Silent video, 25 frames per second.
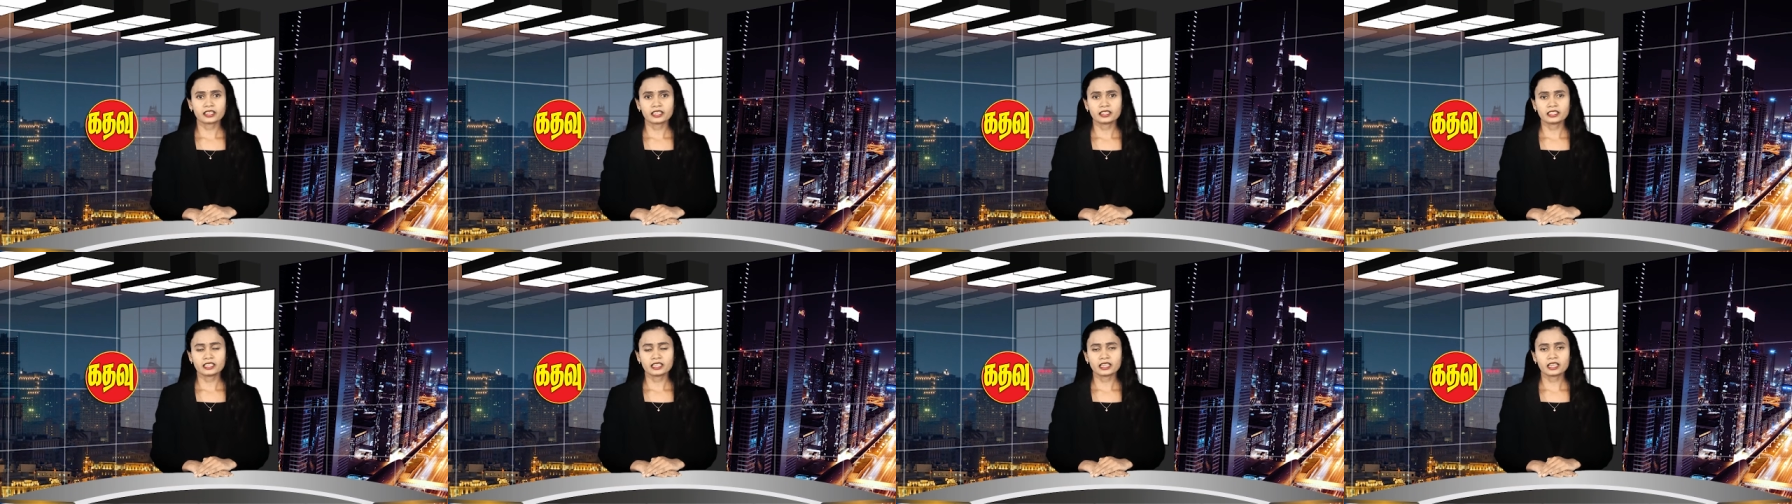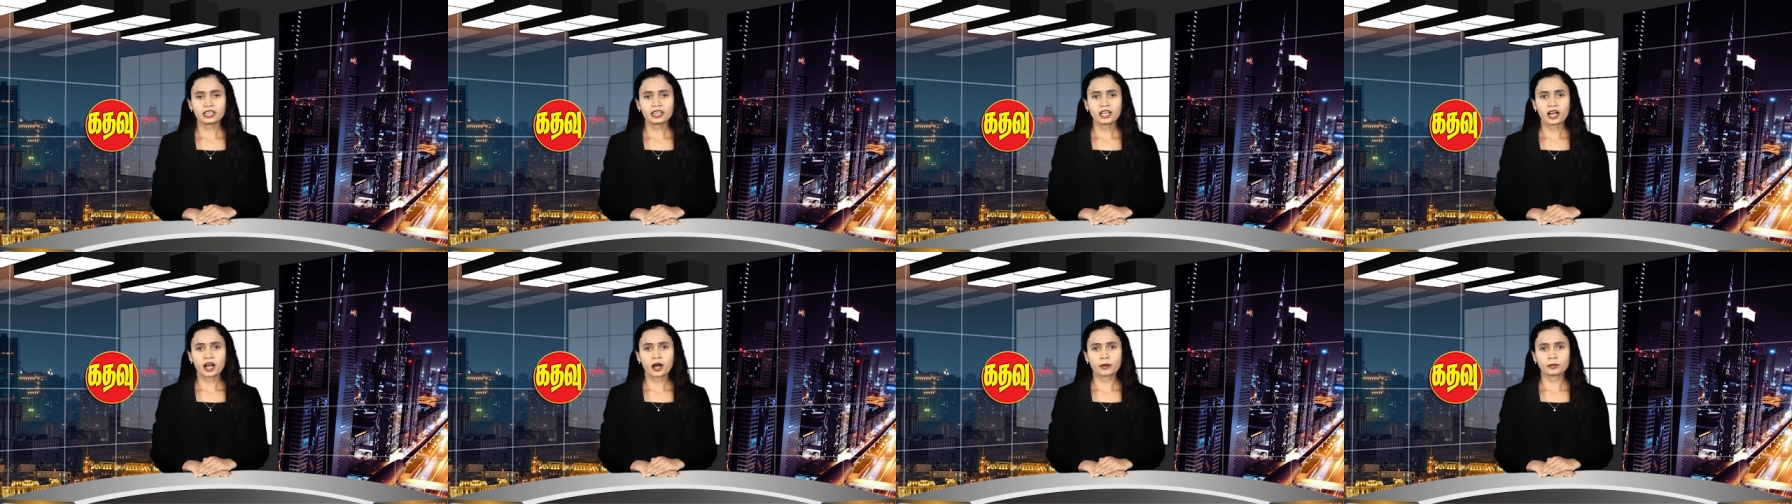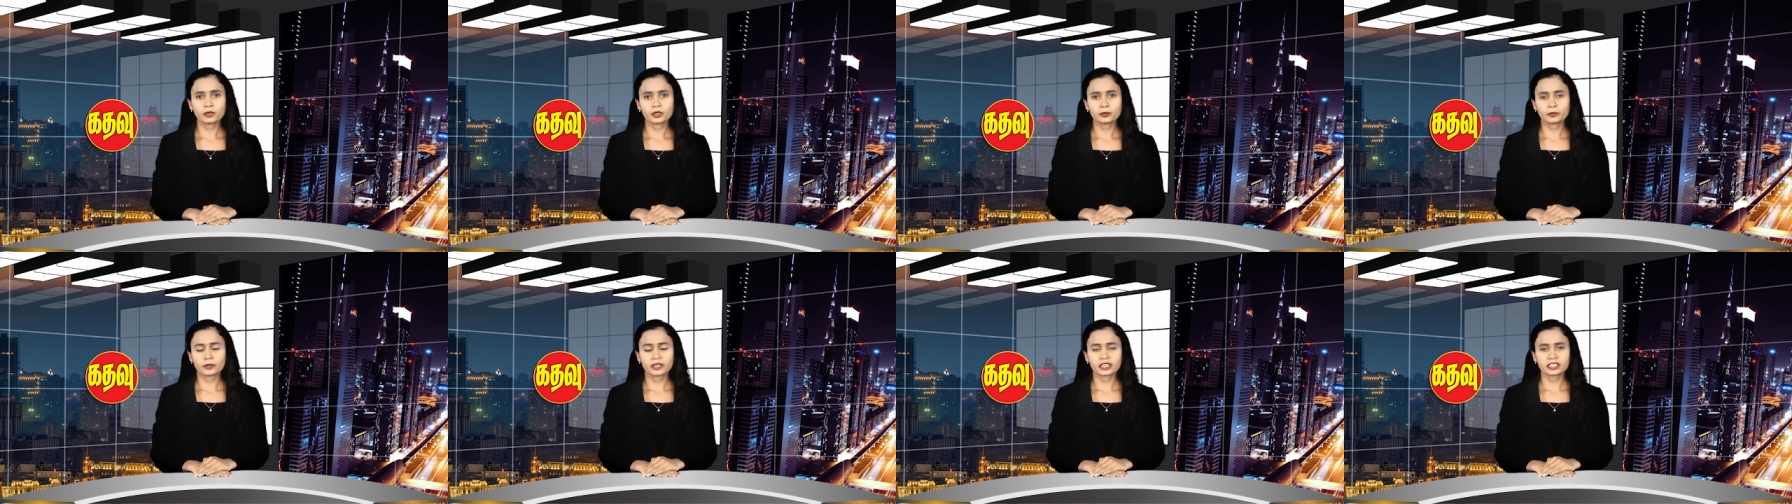ரீதியில்
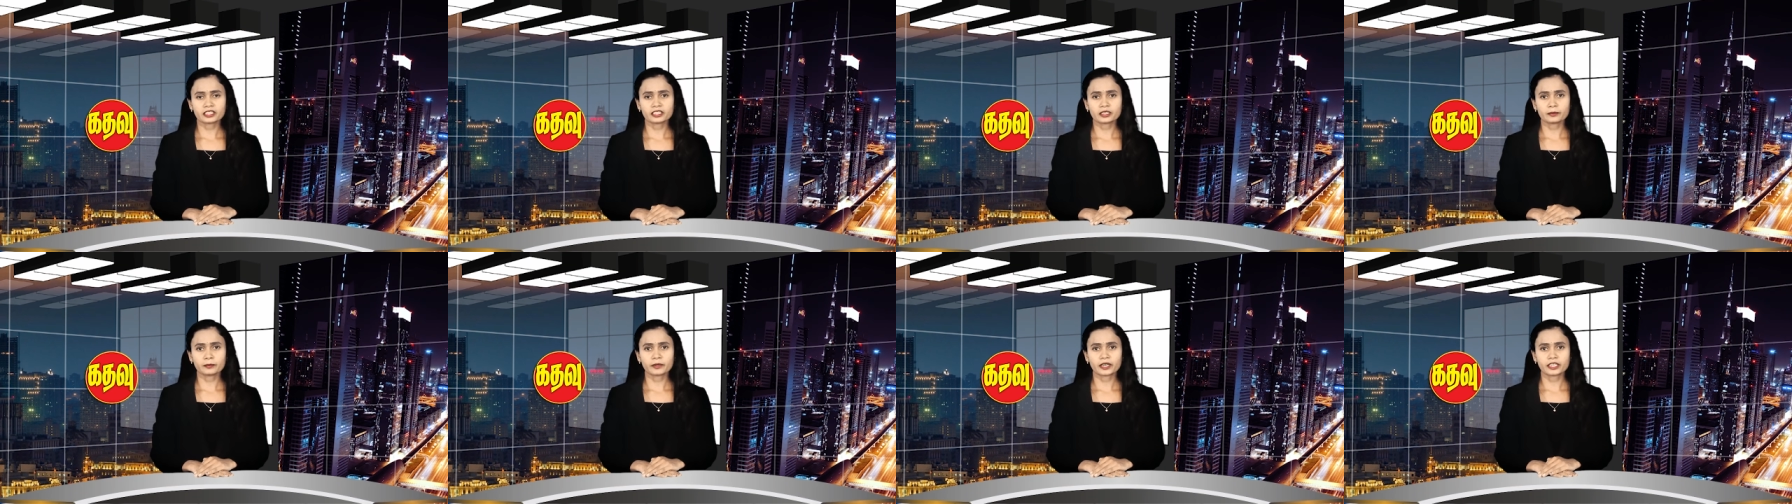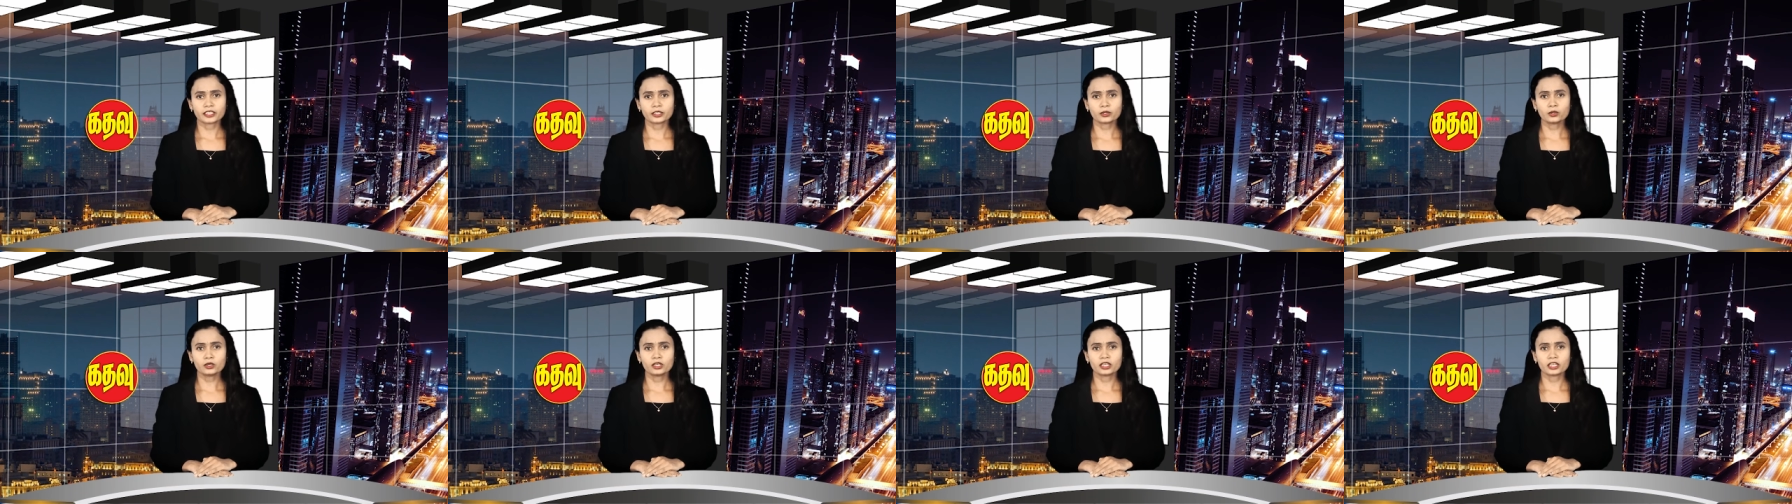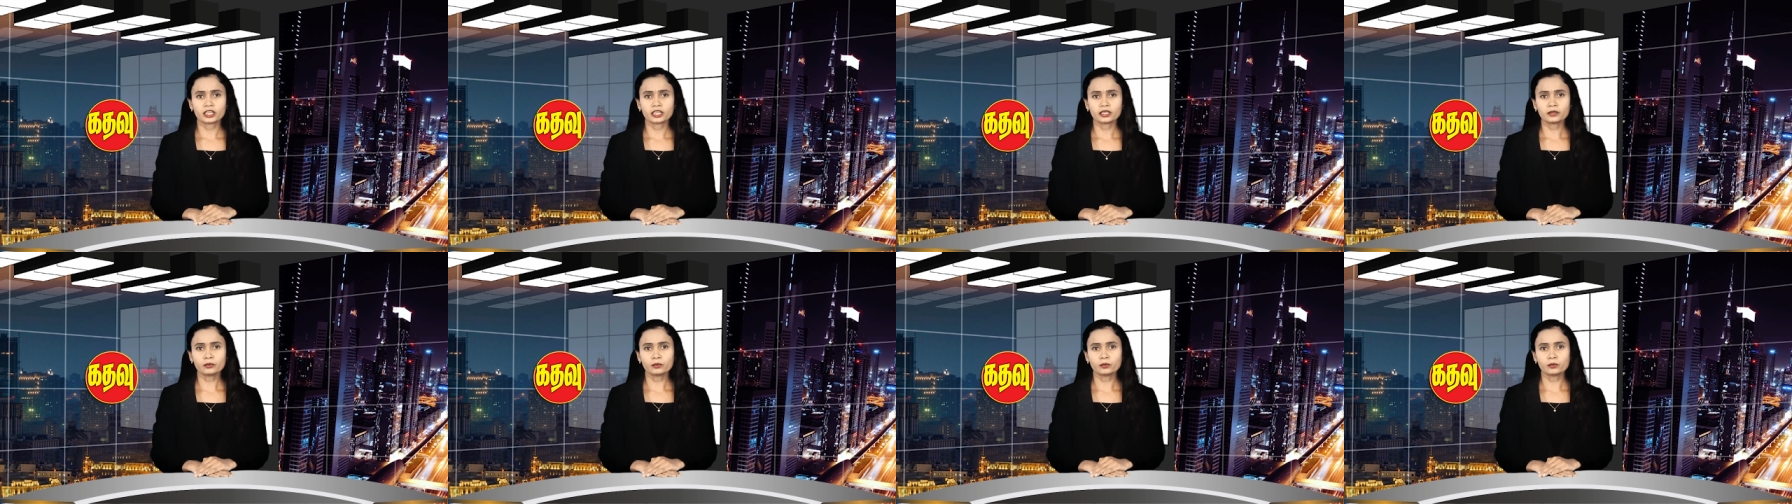அமல்படுத்தப்பட்டுள்ள